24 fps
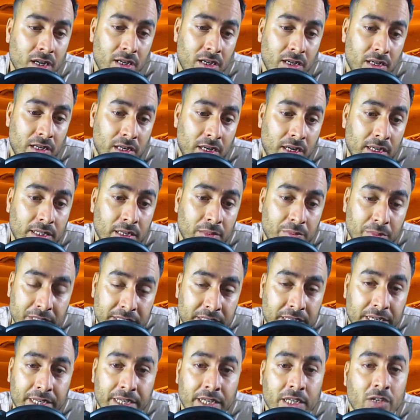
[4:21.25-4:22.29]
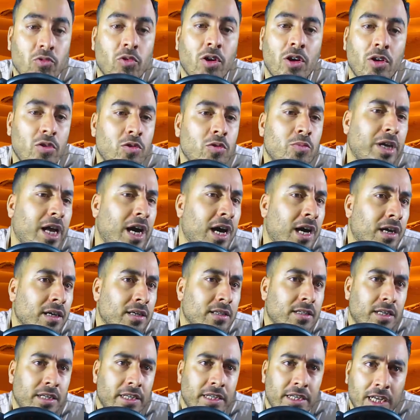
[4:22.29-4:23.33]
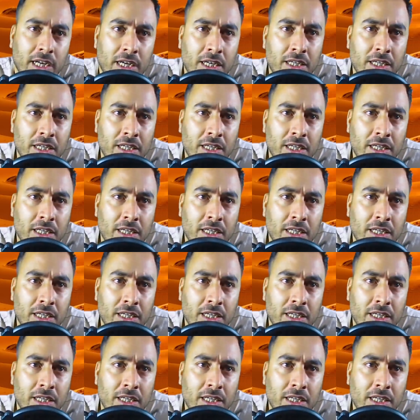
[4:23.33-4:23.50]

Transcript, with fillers: آه، هذا مصريين وقال لهم لا احنا